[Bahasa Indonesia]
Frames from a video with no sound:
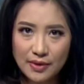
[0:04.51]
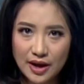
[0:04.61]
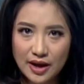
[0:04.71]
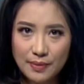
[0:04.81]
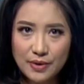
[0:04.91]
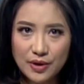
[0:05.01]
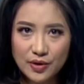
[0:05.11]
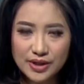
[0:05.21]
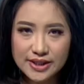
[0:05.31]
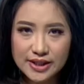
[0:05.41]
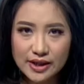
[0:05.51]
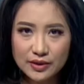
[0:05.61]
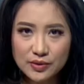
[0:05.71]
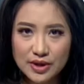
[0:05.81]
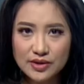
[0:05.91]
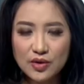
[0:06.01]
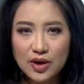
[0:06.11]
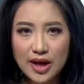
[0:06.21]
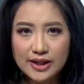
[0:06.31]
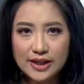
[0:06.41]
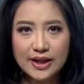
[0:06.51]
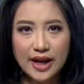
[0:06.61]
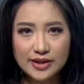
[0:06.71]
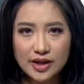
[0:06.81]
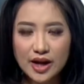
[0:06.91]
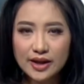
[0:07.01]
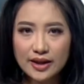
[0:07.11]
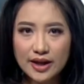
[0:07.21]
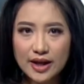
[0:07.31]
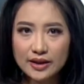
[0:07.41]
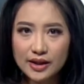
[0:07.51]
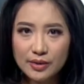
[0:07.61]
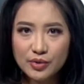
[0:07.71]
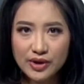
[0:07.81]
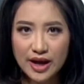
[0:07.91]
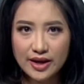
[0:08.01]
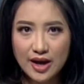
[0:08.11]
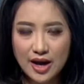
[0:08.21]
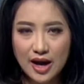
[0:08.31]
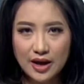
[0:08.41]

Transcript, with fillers: menanggapi kondisi ratusan sekolah di DKI Jakarta yang diliburkan